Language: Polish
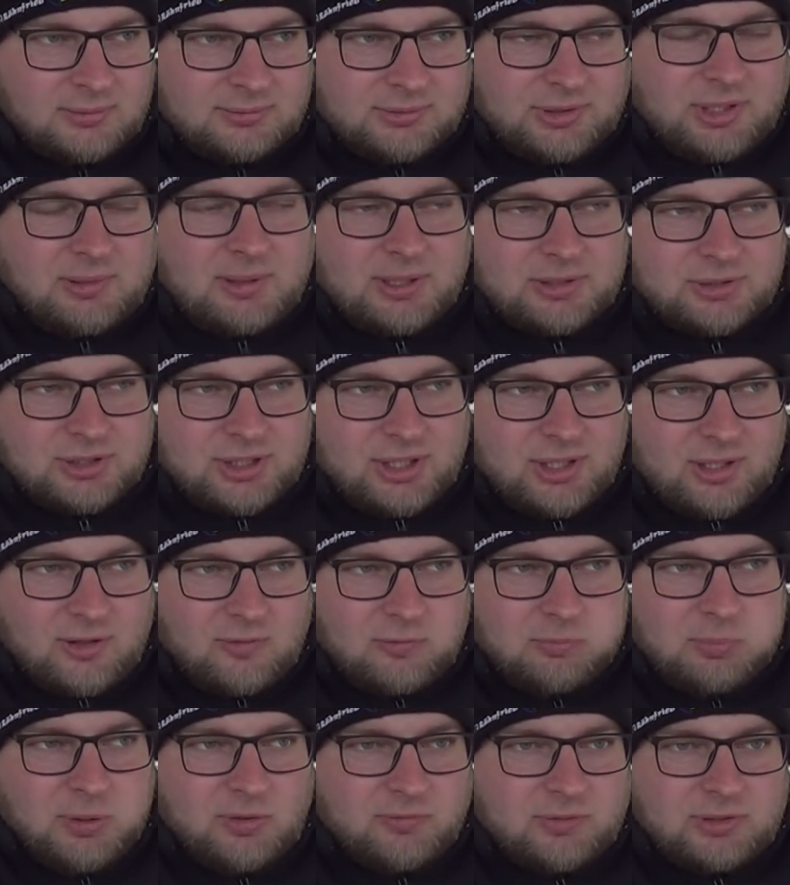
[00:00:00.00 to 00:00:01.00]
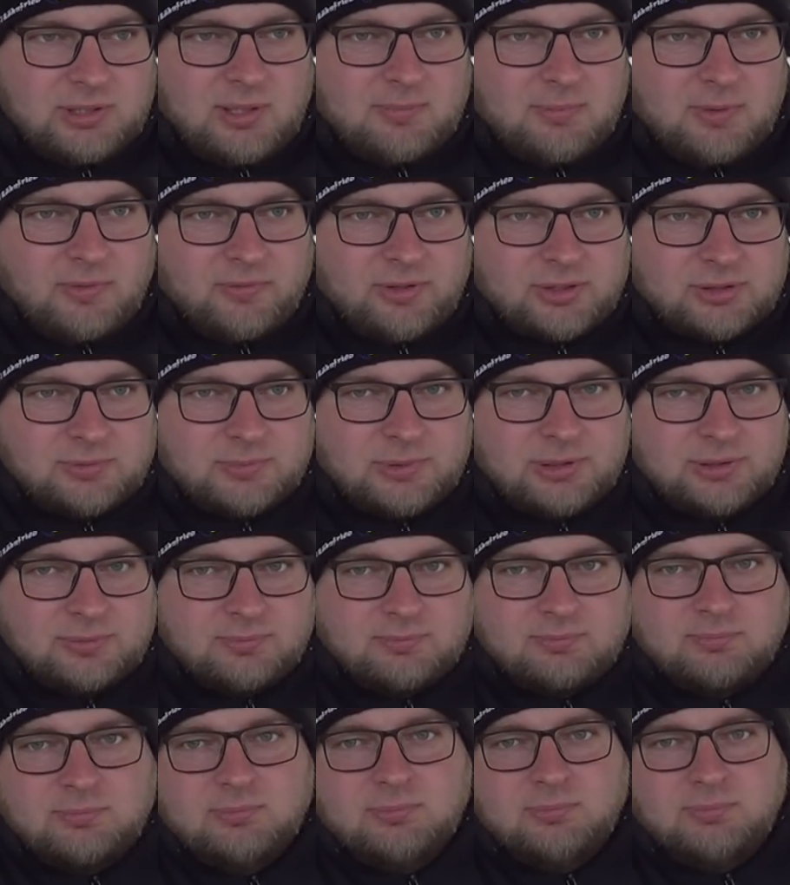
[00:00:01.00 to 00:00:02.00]
no nie ma to żadnego wpływu tam
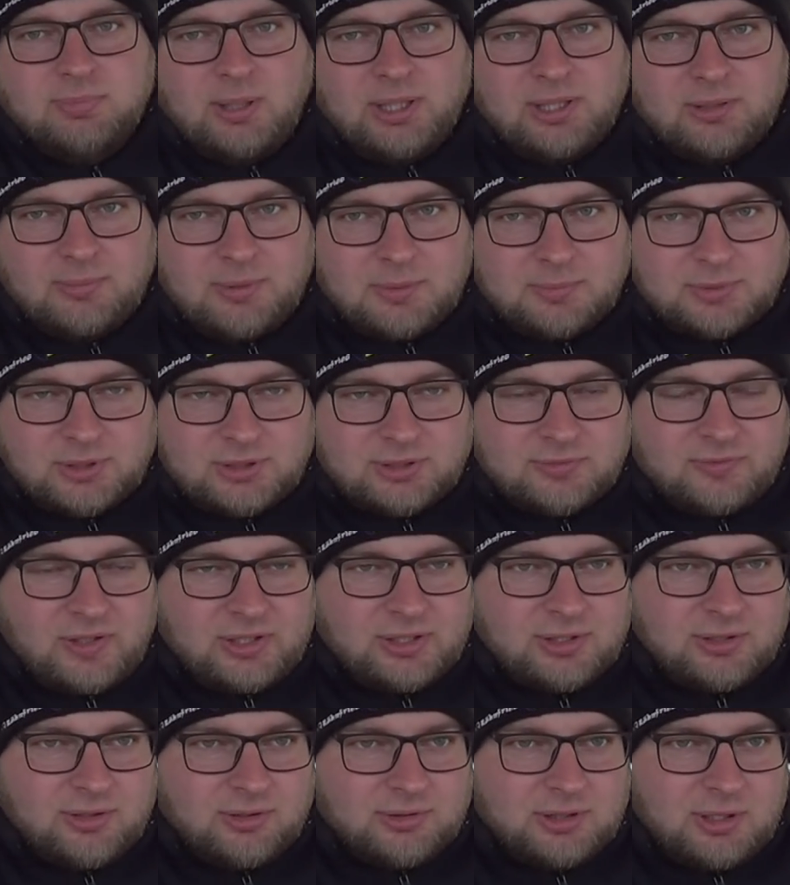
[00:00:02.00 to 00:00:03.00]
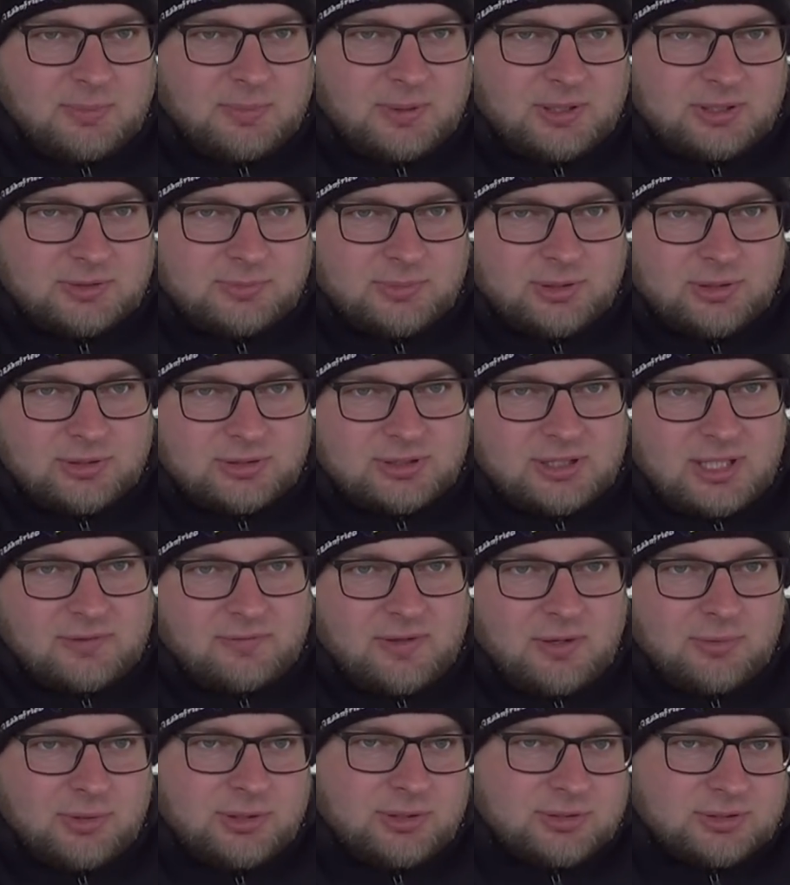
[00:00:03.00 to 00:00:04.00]
powiedzmy, będą ją przez dwa tygodnie powiedzmy
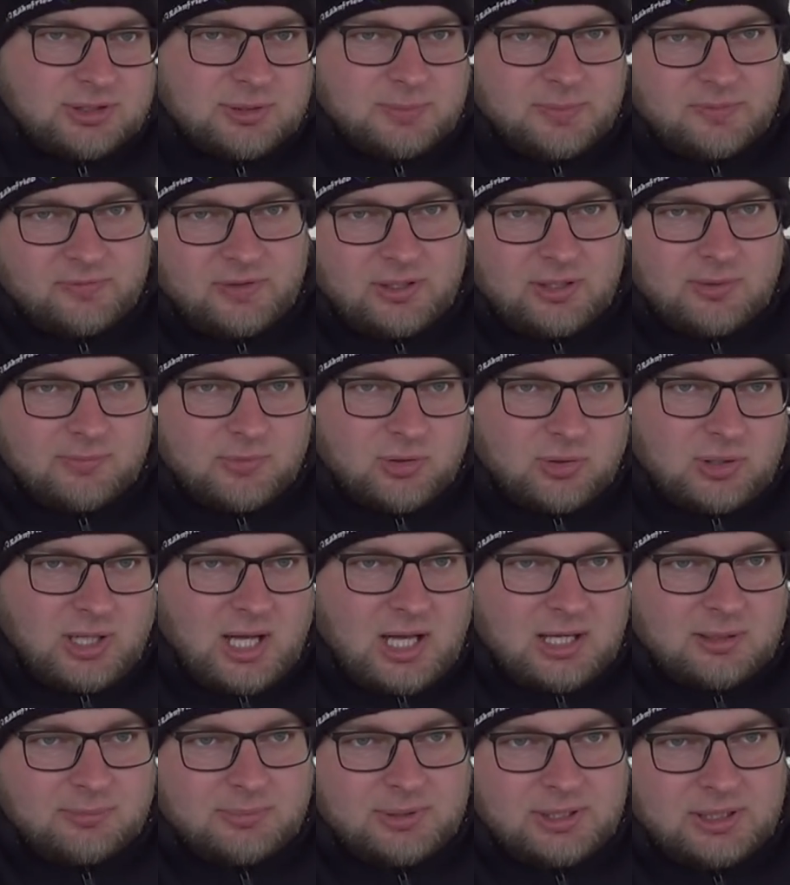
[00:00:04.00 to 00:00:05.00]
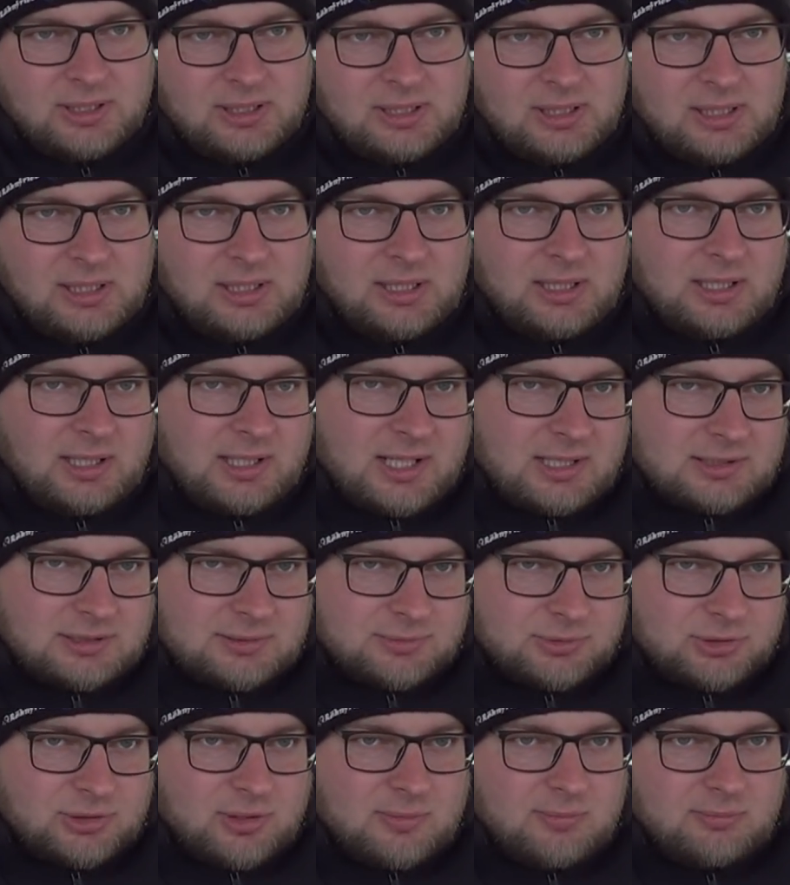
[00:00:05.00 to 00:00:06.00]
dostawały dosypywaną do karmy
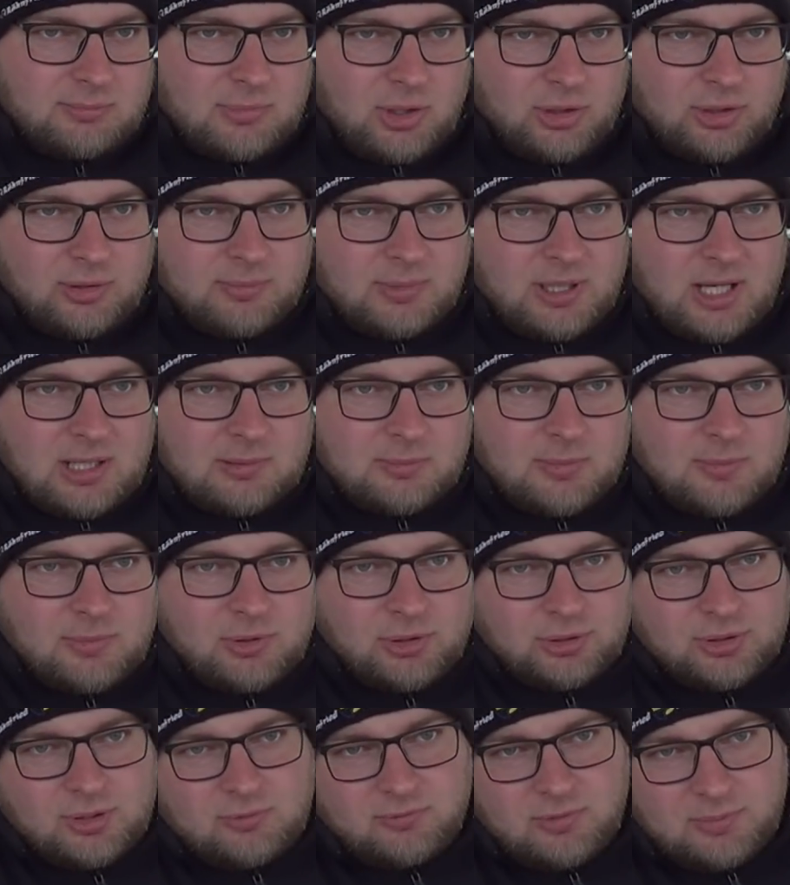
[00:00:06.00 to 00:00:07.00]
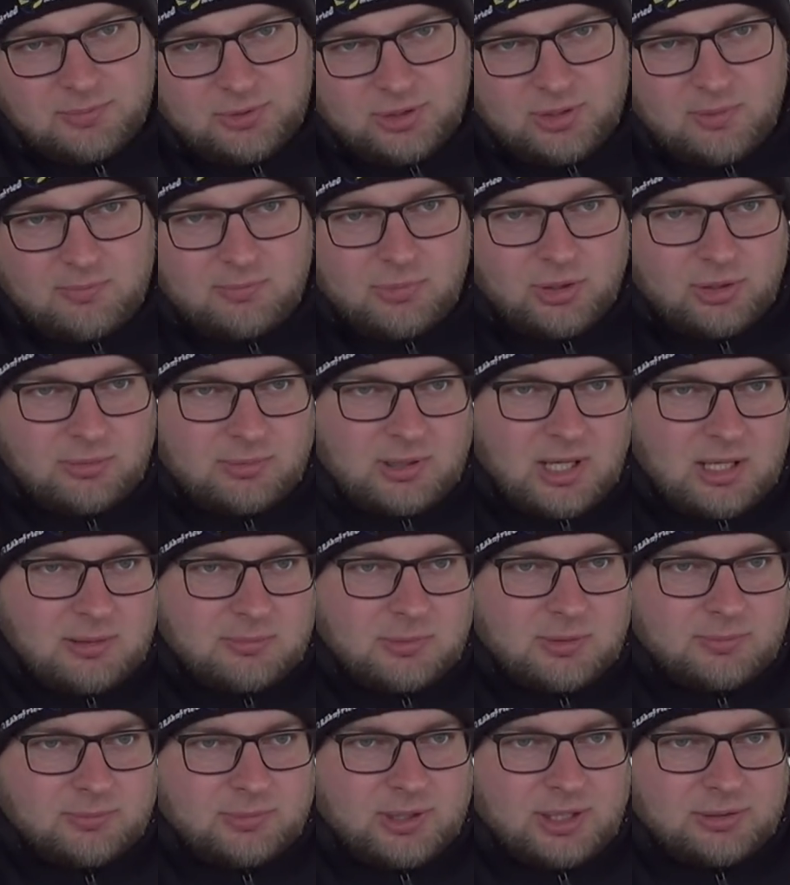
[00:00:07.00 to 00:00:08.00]
razem z tą moją karmą lotową i tą moją
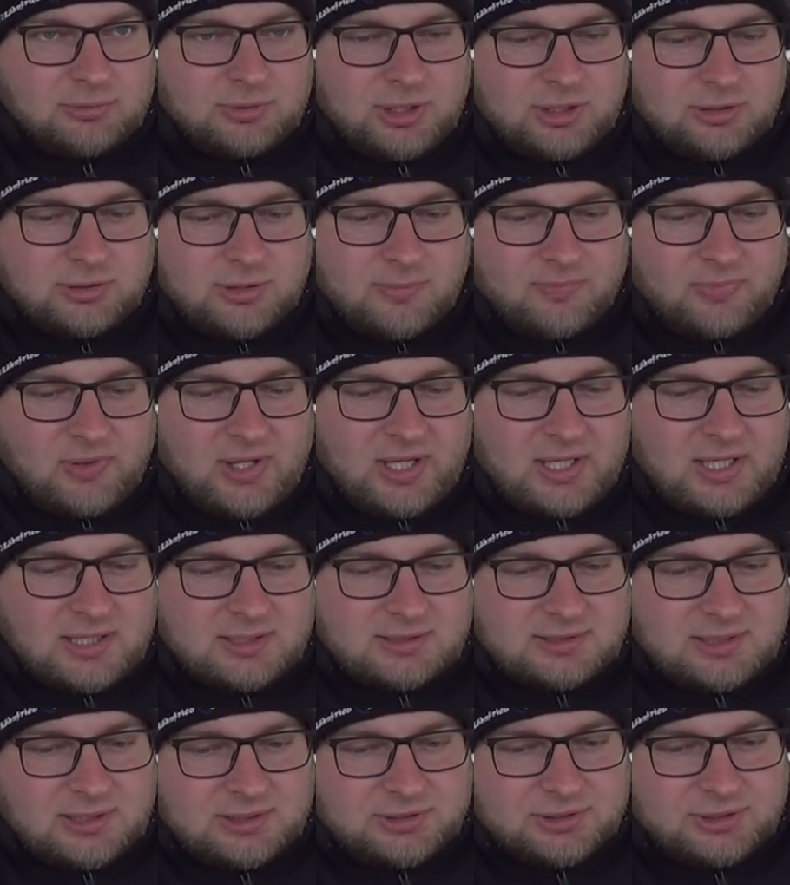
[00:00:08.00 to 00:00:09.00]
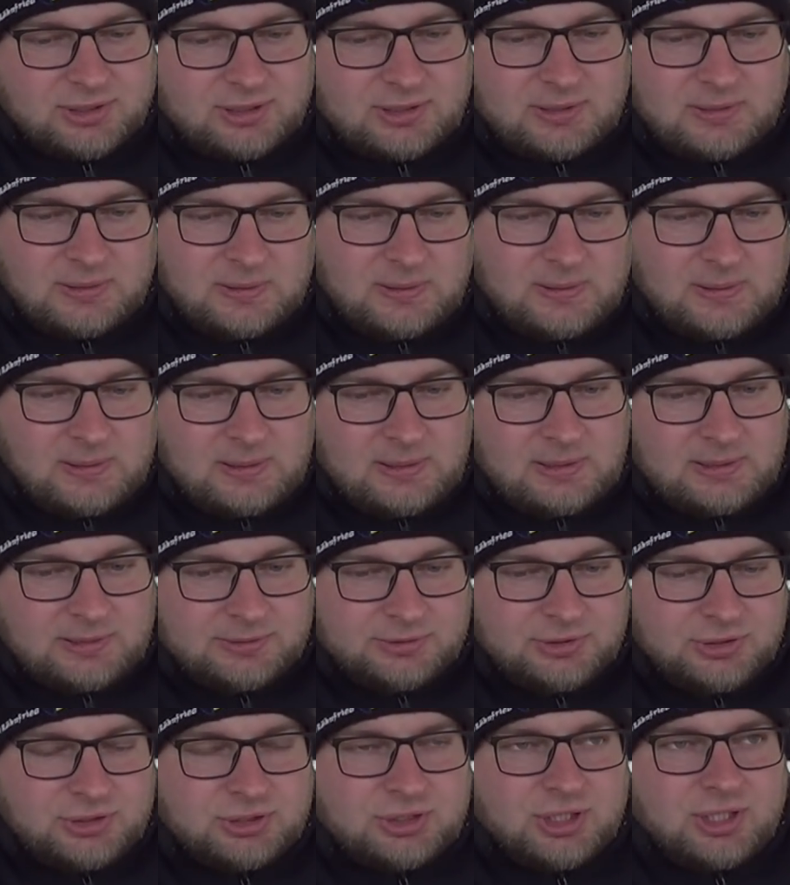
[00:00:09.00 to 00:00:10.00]
karmą, na której są teraz, także
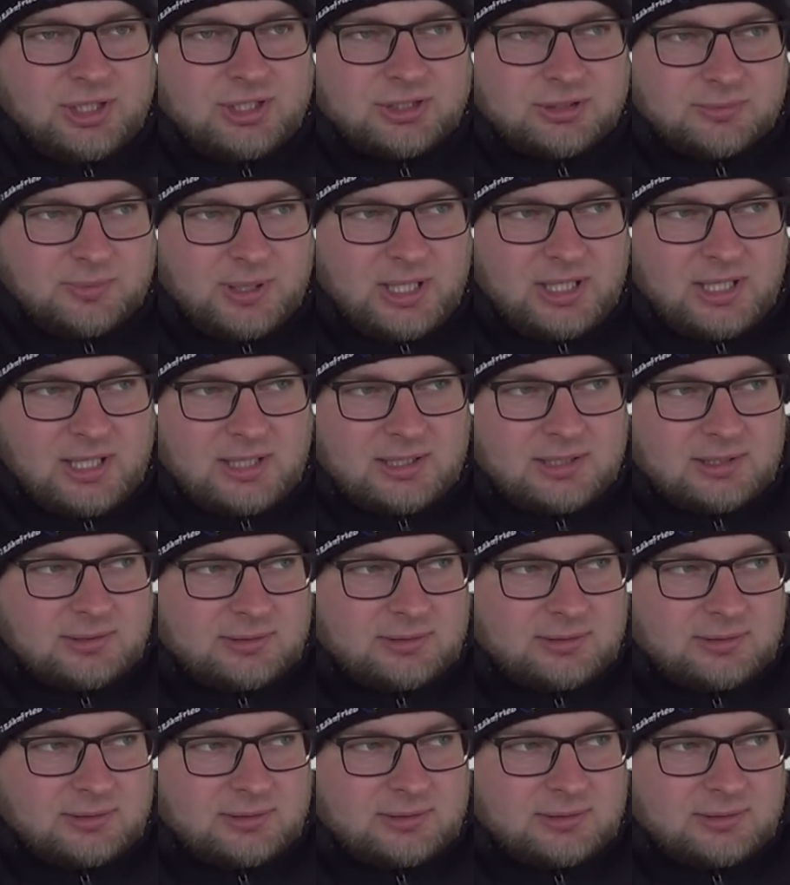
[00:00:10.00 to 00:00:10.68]
nic się nie zmienia.